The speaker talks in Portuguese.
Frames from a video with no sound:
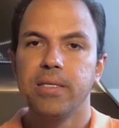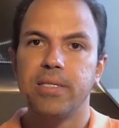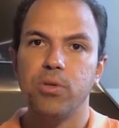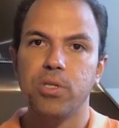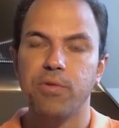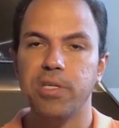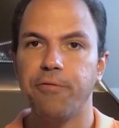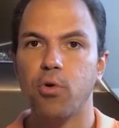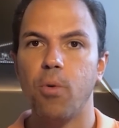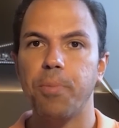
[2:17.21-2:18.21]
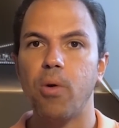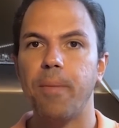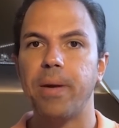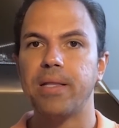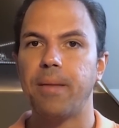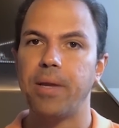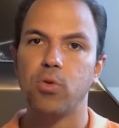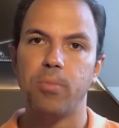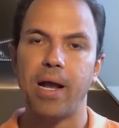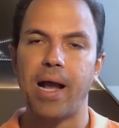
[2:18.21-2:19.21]
Sendo que se você for comprar um
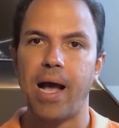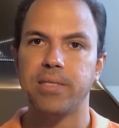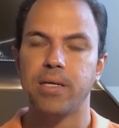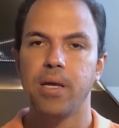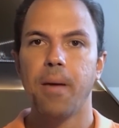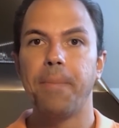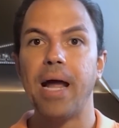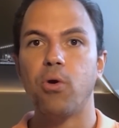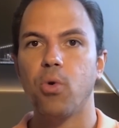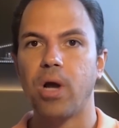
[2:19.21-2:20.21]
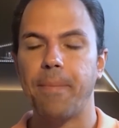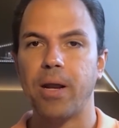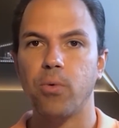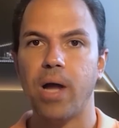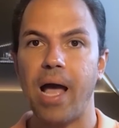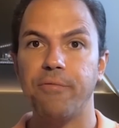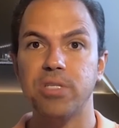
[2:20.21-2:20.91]
apartamento, uma casa para colocar para alugar,